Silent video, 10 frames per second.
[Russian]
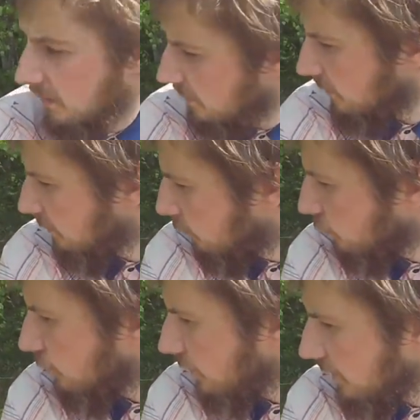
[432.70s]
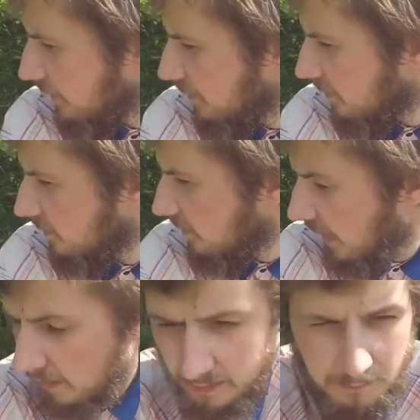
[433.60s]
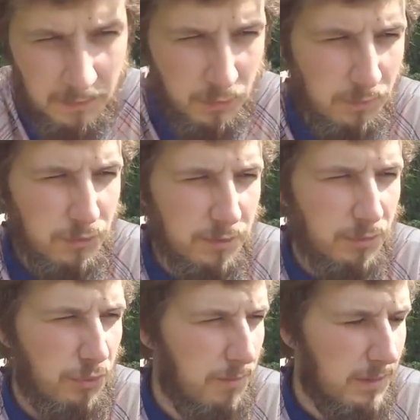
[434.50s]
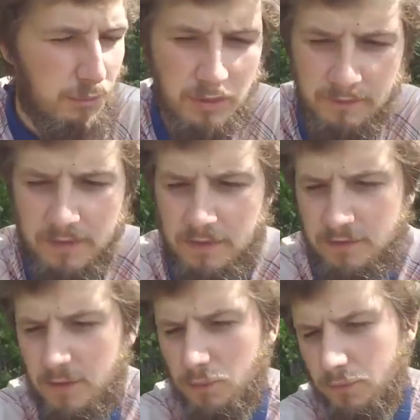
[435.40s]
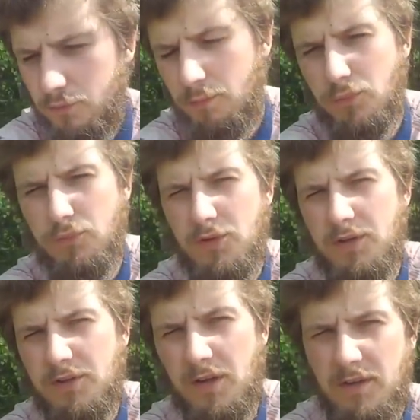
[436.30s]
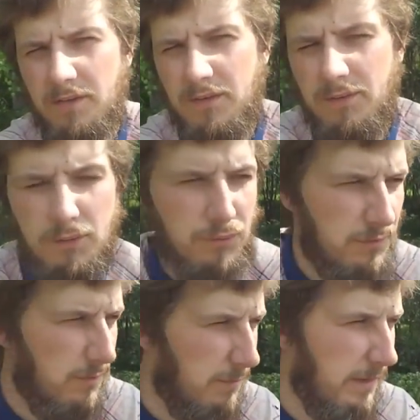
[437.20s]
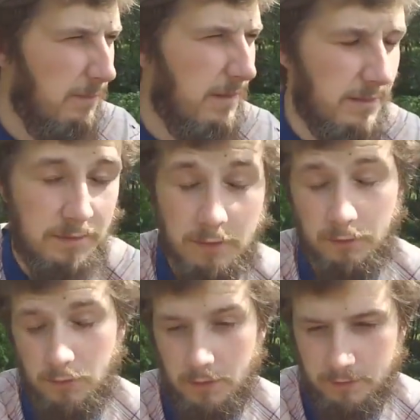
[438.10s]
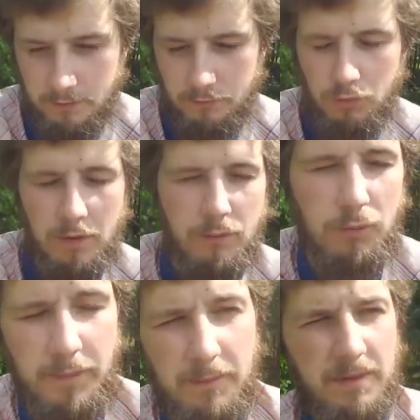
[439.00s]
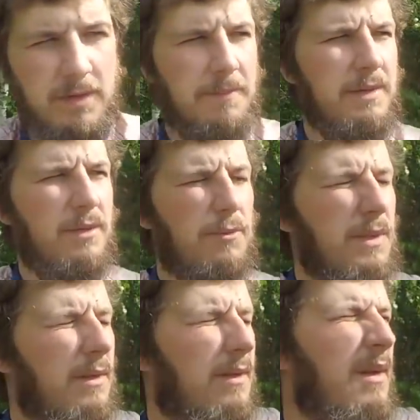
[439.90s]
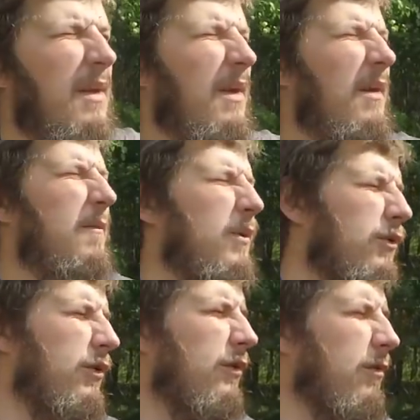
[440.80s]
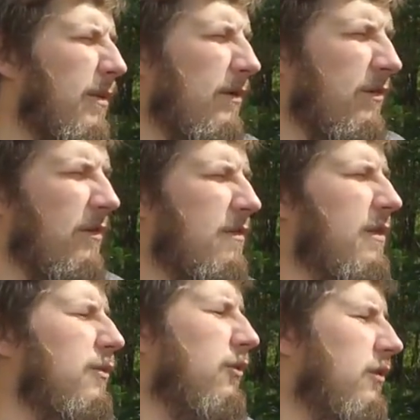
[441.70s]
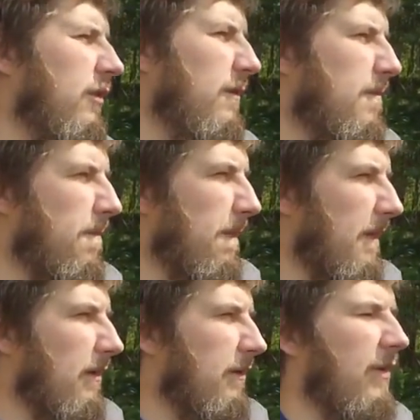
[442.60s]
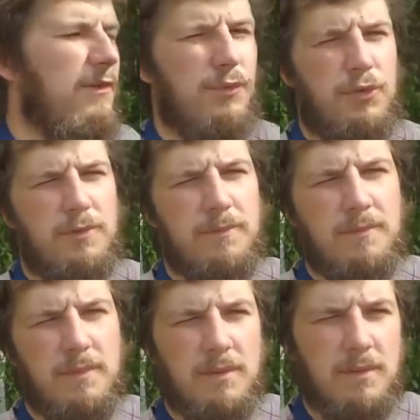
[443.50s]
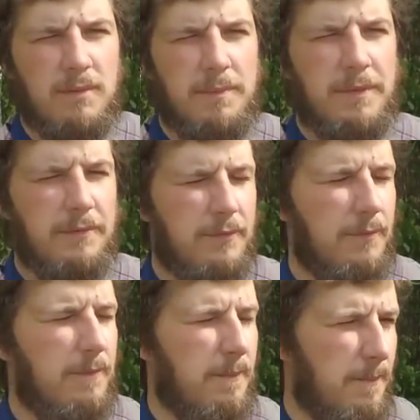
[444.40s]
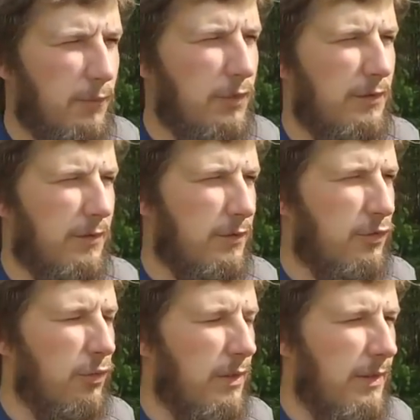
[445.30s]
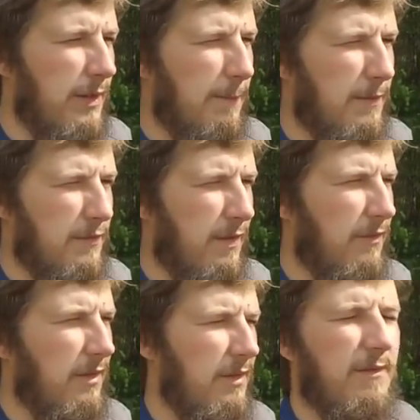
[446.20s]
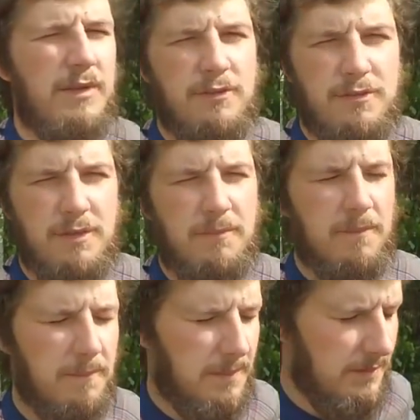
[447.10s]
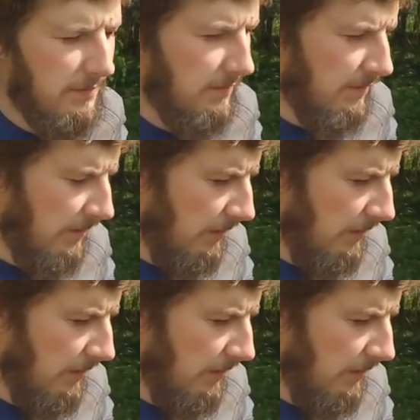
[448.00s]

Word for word: э, буду делить так, потом уже буду матку давать, а остальное все буду делить, когда выведутся мои матки. Кстати, я все говорю про матки-матки, у меня получился процент следующий. 28 э, при вот этих цоколей я поставил, 27 приняли.